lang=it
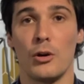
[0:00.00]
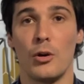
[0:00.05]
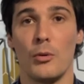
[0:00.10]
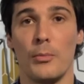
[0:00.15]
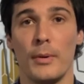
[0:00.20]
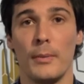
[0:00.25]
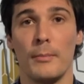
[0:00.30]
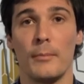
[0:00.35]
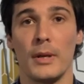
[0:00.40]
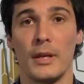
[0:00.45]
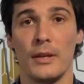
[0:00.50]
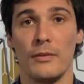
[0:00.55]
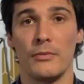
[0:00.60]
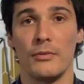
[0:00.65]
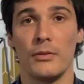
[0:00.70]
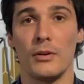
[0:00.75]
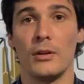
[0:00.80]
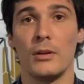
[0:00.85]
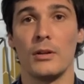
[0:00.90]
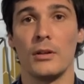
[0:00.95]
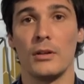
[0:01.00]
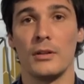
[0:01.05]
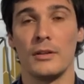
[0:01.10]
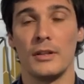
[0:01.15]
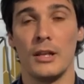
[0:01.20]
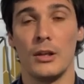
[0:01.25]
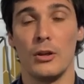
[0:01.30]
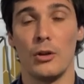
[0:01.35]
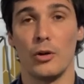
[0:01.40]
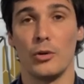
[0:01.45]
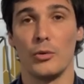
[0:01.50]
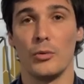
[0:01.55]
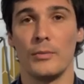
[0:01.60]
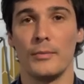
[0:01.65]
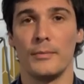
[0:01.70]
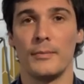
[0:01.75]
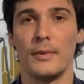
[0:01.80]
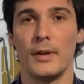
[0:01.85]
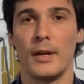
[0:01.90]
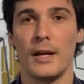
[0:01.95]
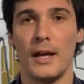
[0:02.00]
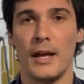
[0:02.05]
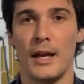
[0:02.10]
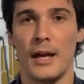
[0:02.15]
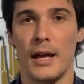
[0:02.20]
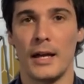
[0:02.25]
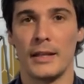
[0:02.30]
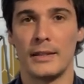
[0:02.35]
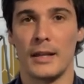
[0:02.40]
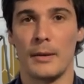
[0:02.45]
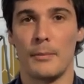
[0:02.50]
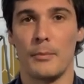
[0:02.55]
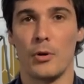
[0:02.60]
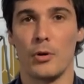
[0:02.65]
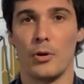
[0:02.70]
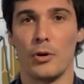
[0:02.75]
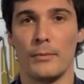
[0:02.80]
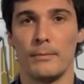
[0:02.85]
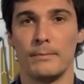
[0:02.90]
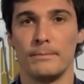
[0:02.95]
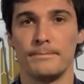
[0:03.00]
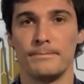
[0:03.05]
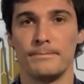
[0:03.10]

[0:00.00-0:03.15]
Open Brief dell'ONU. A tra poco.